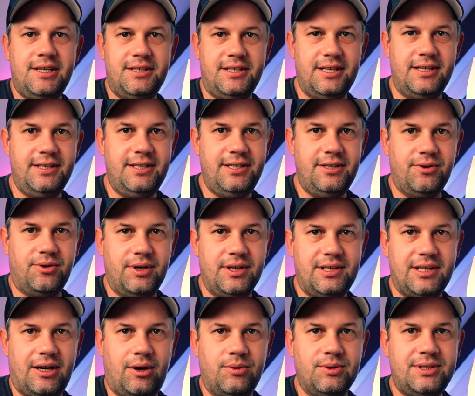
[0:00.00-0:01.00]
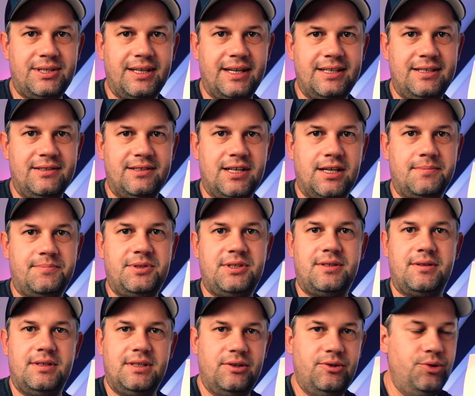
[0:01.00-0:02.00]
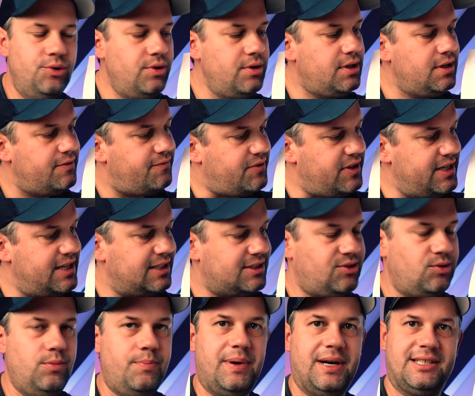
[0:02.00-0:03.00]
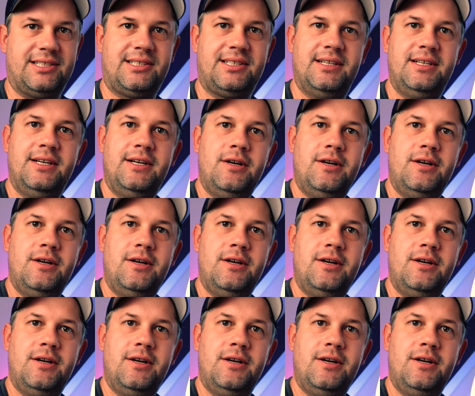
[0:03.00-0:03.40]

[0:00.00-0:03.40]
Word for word: den ihr euch ausgerechnet habt, irgendwie dazu passt.